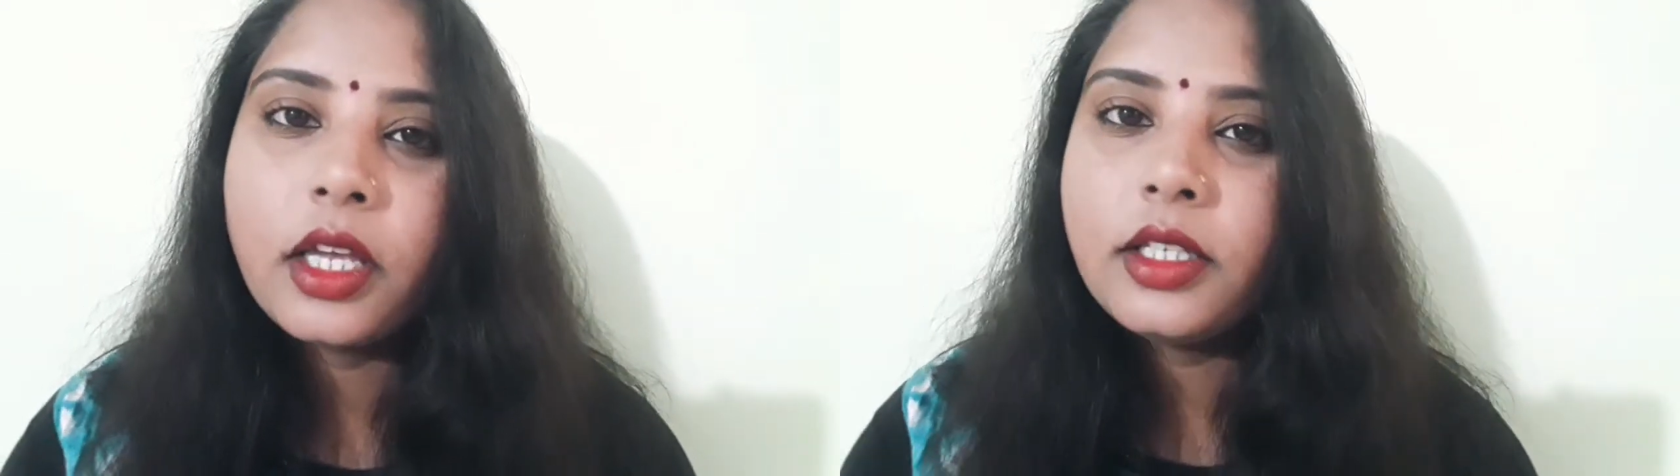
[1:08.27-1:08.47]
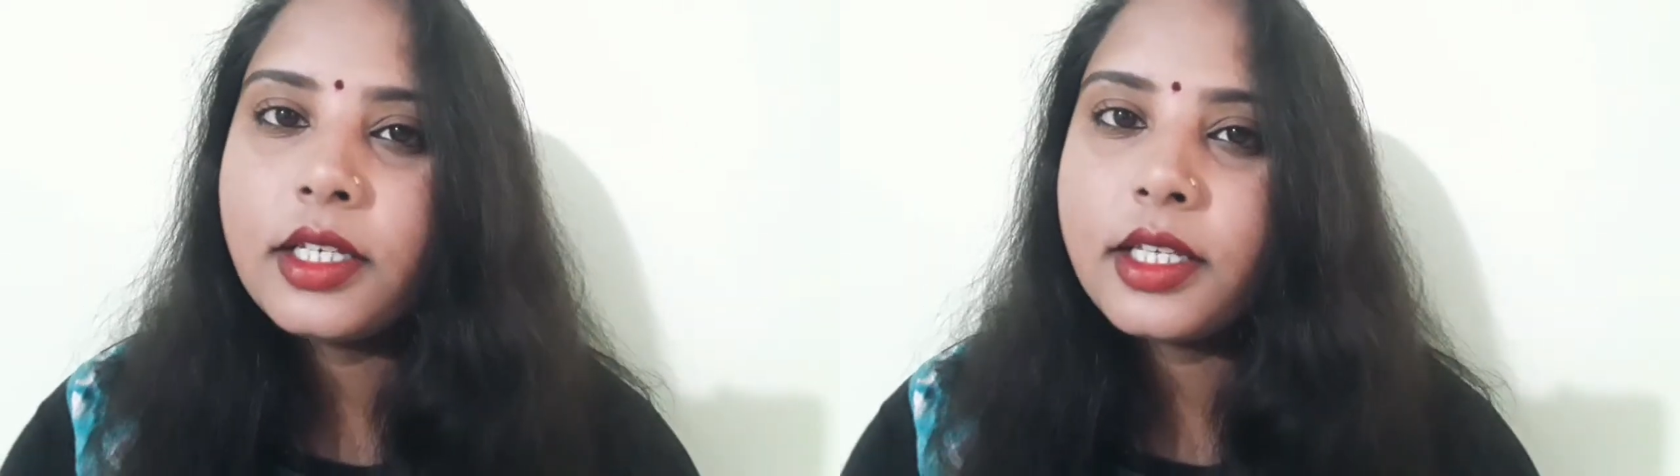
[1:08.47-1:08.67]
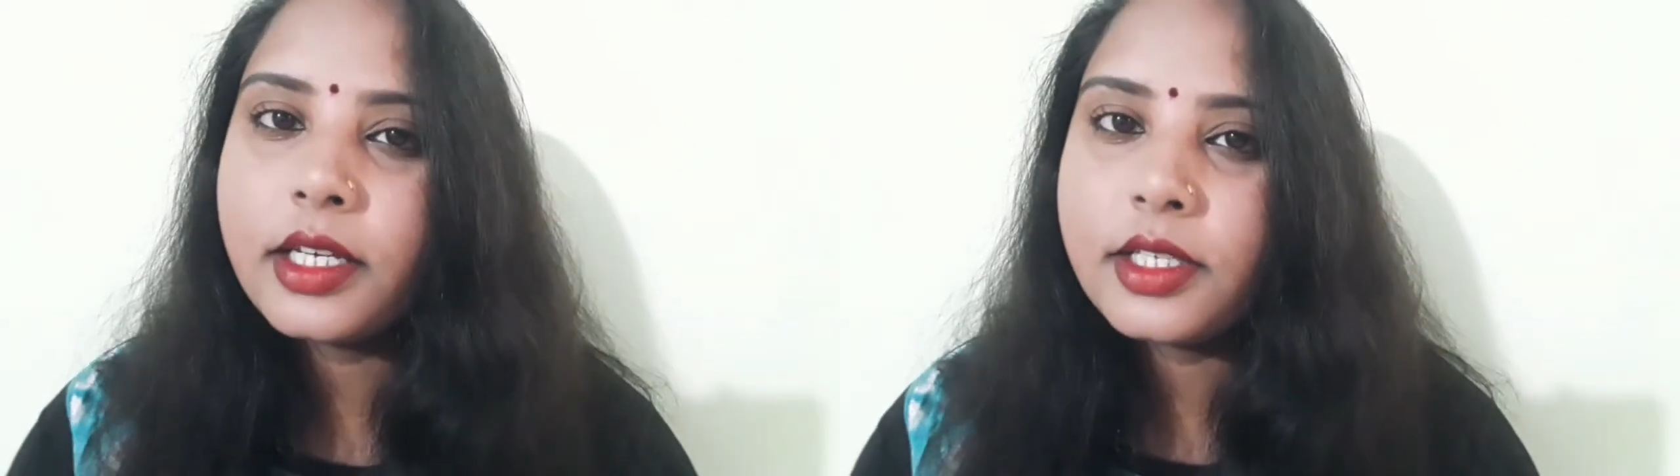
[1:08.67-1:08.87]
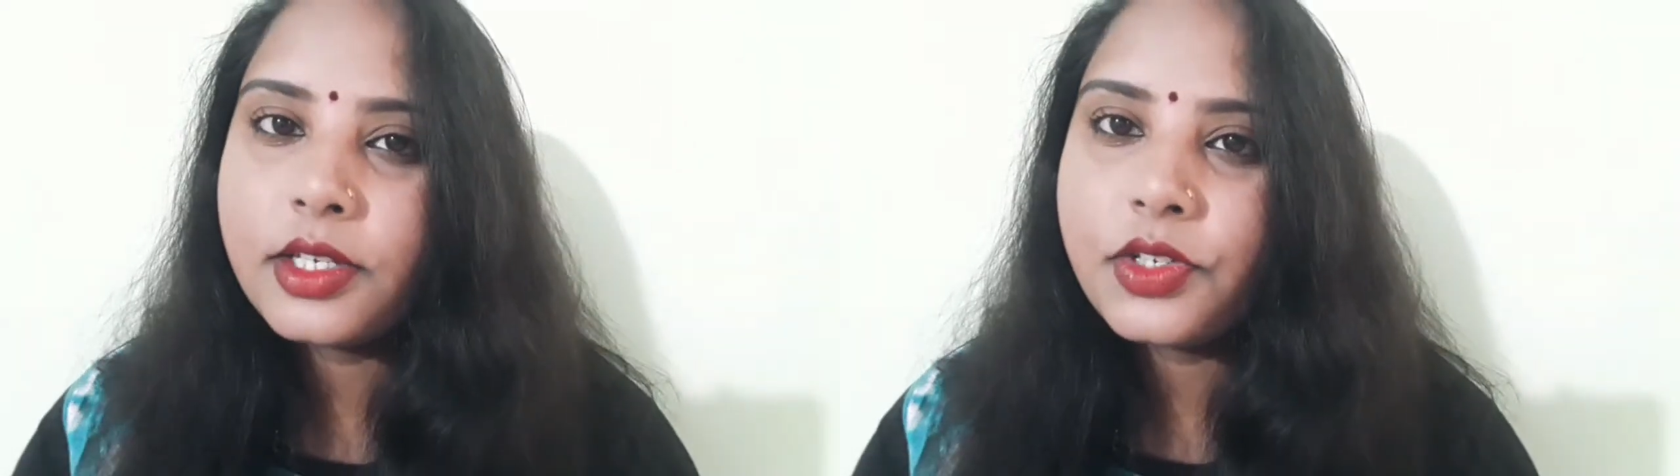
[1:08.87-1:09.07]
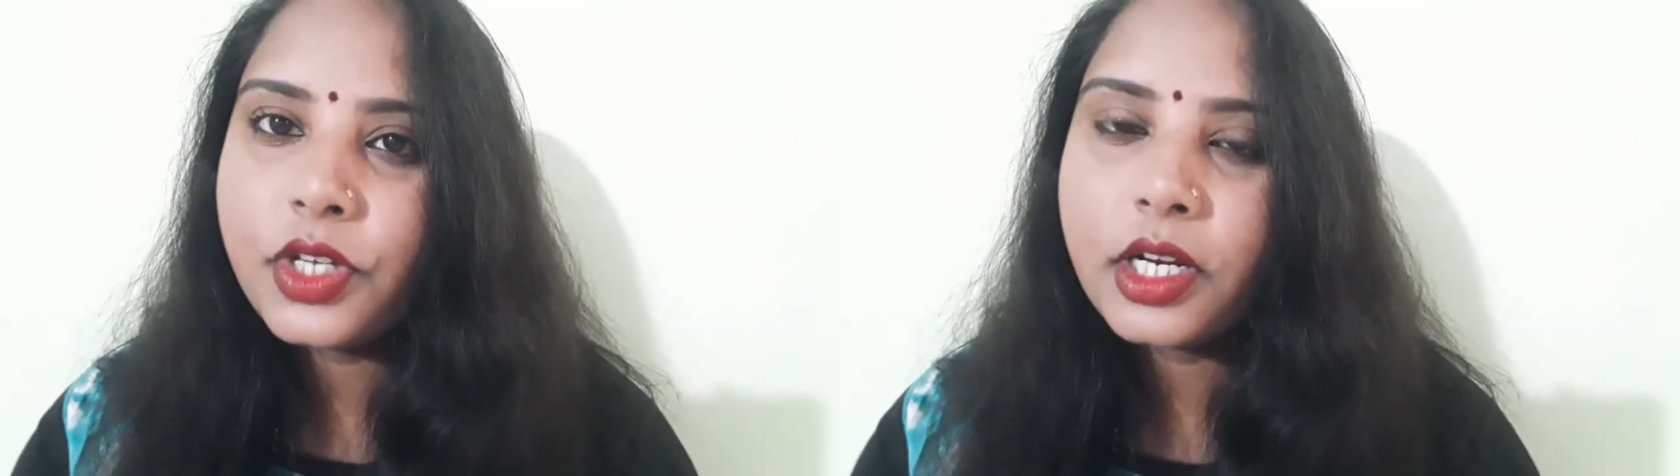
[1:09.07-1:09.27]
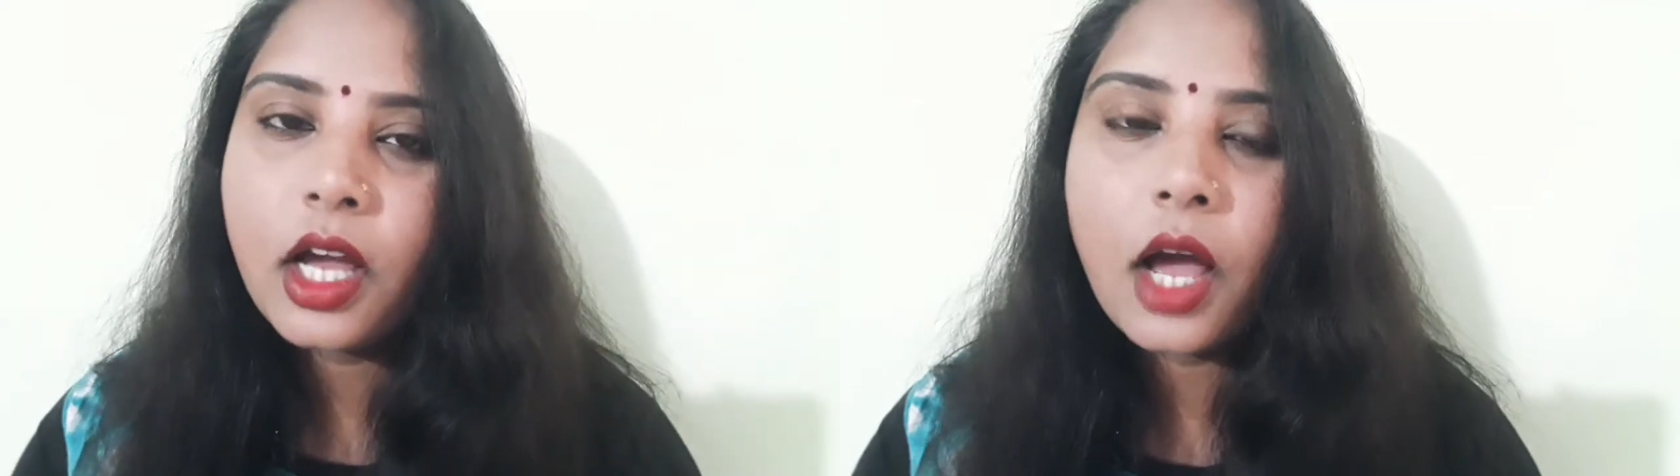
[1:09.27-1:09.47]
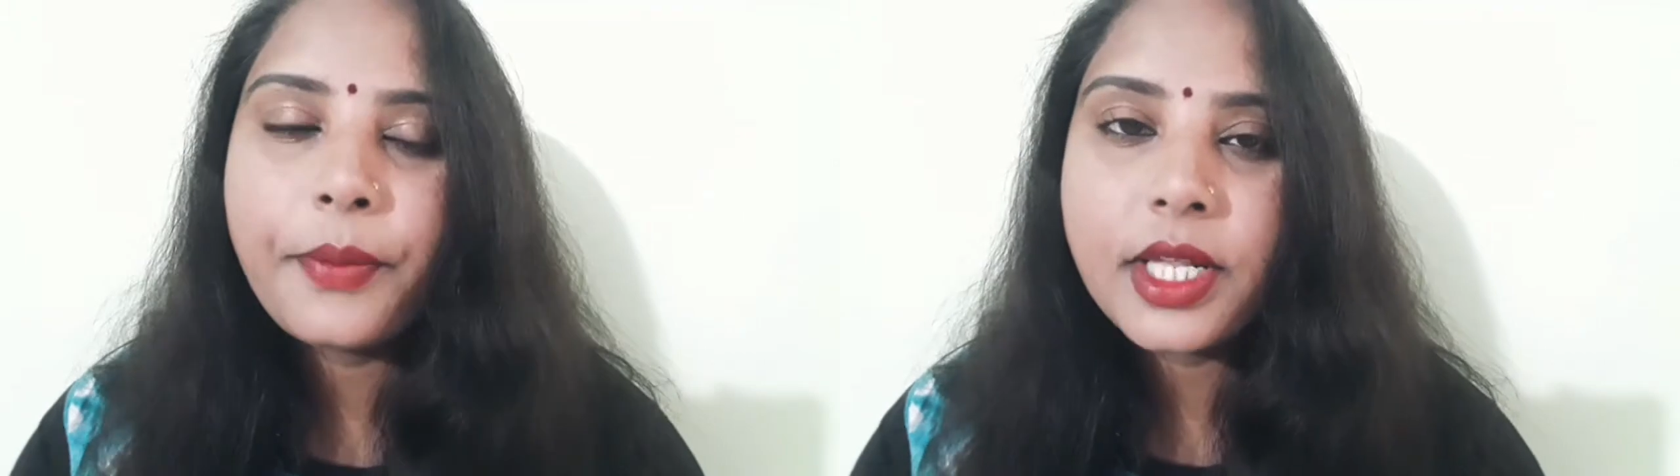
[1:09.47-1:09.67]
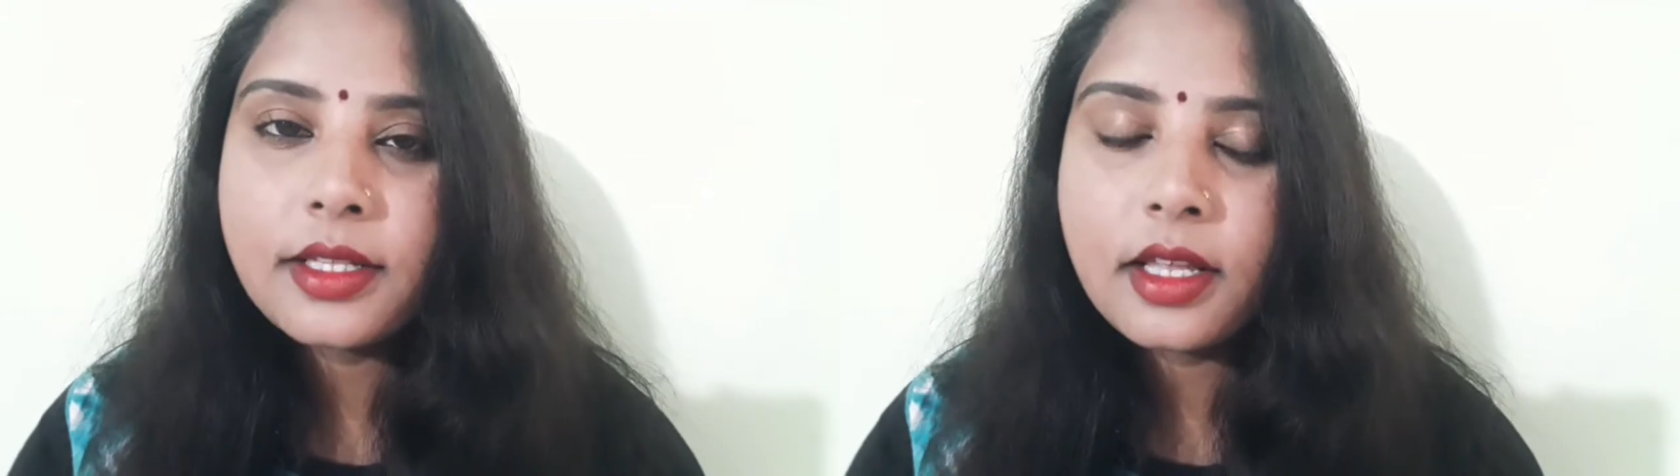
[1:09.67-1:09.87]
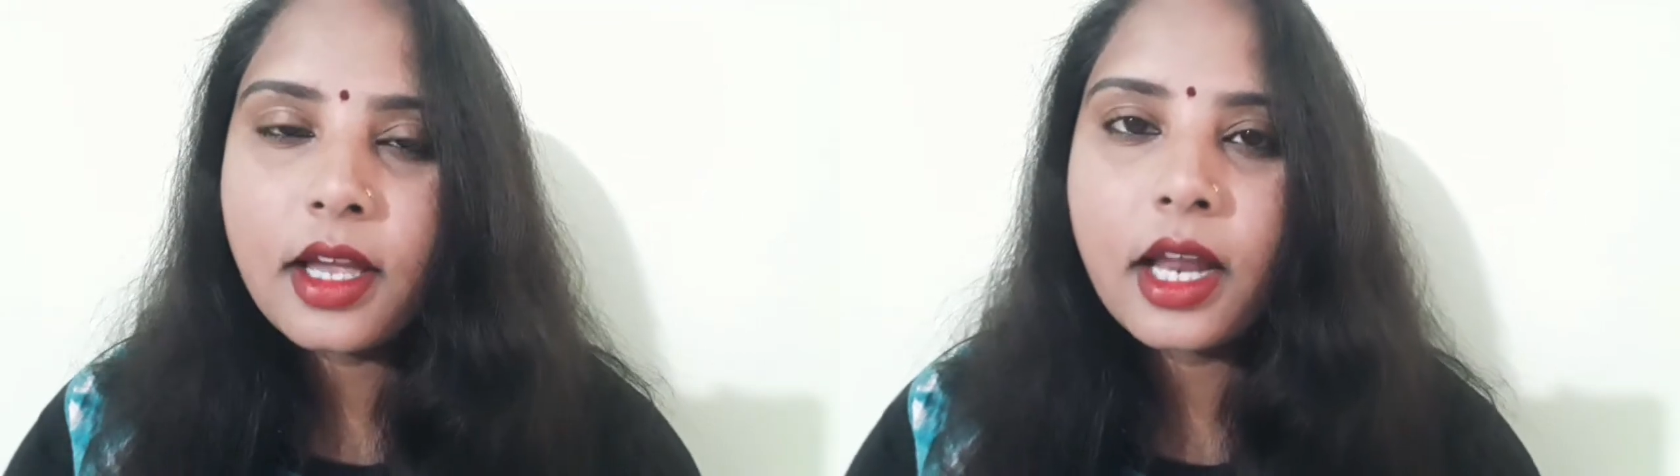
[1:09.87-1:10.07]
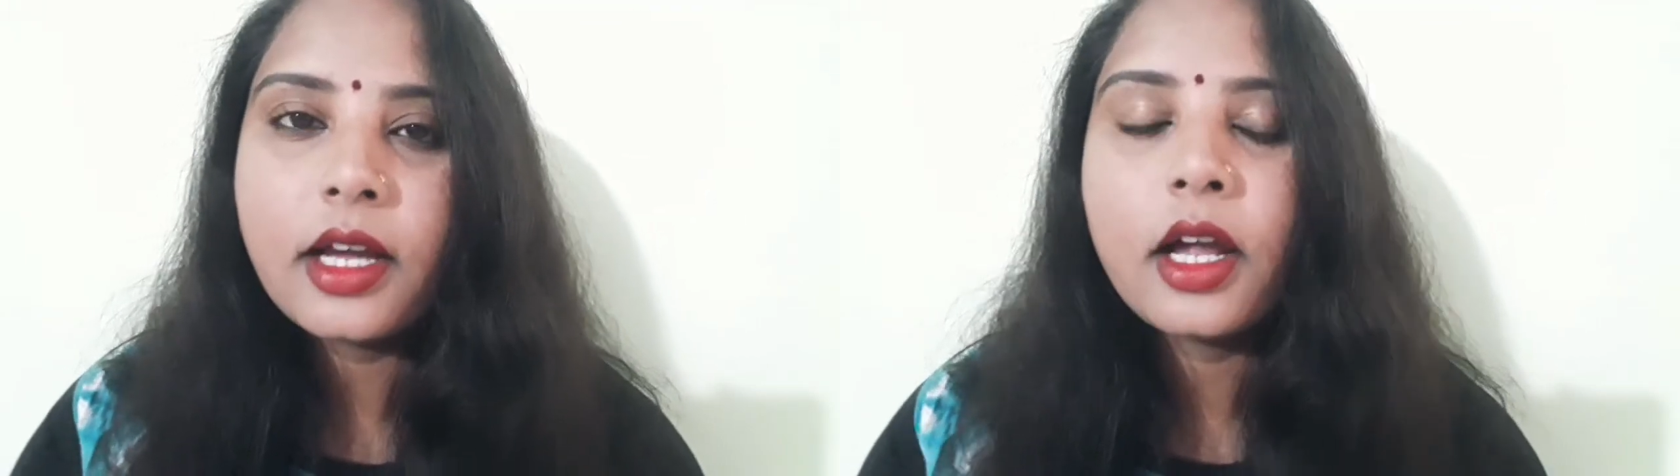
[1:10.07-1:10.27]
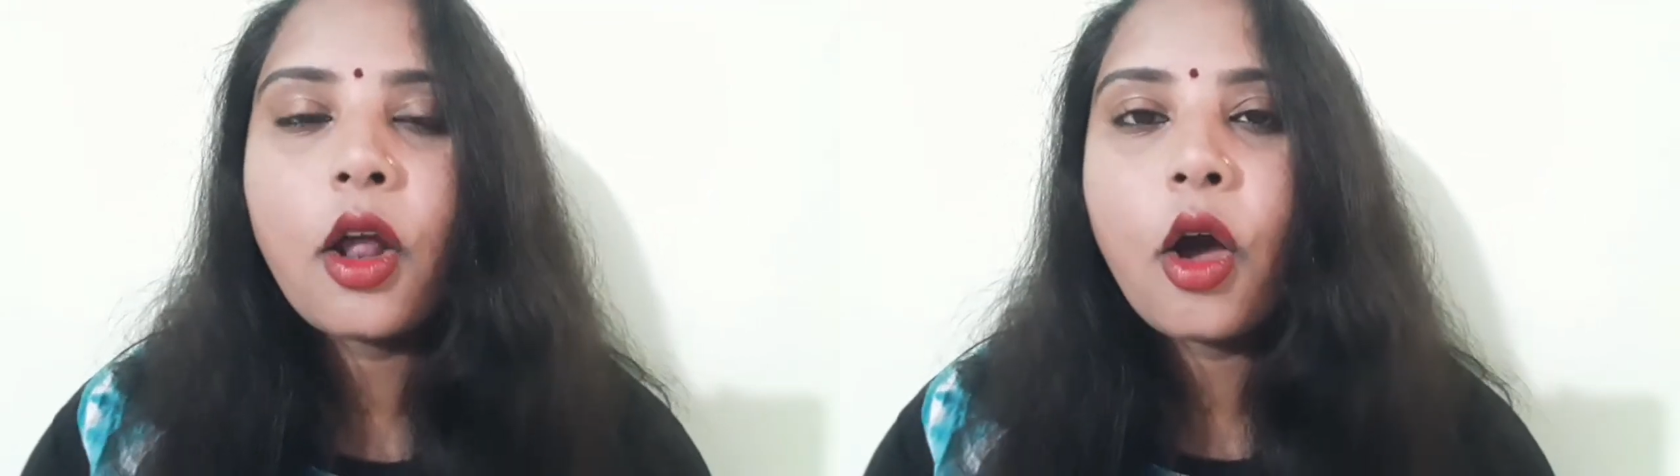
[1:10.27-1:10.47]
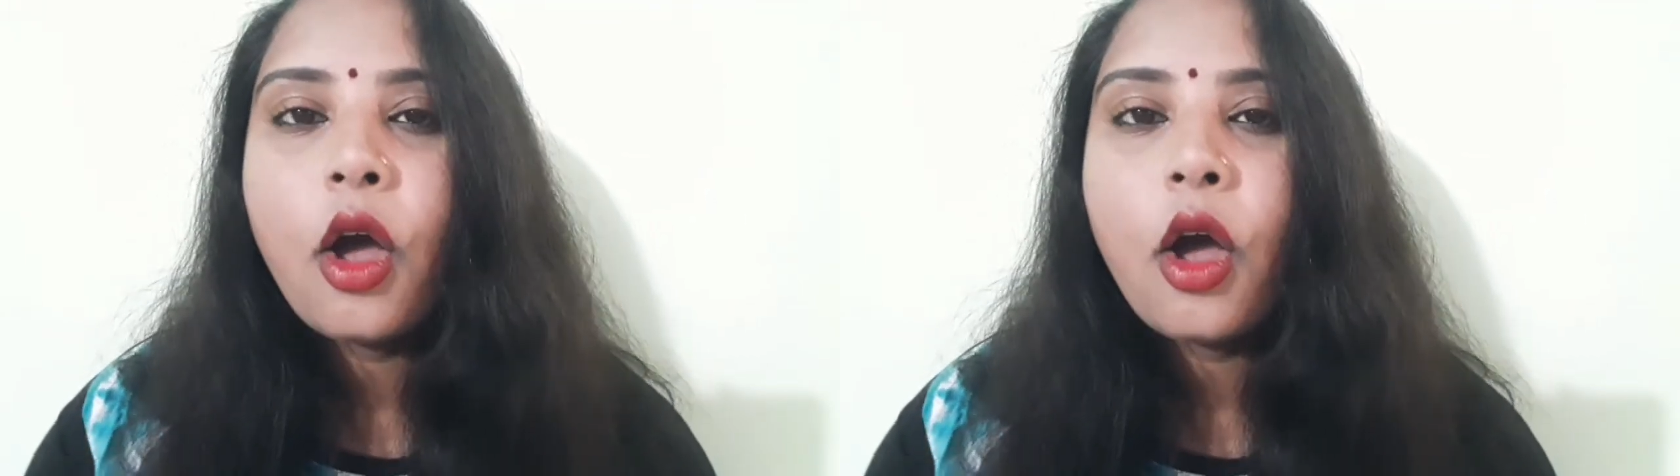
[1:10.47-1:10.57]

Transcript: कि जैसे कि जिंजर का आप रस निकाल कर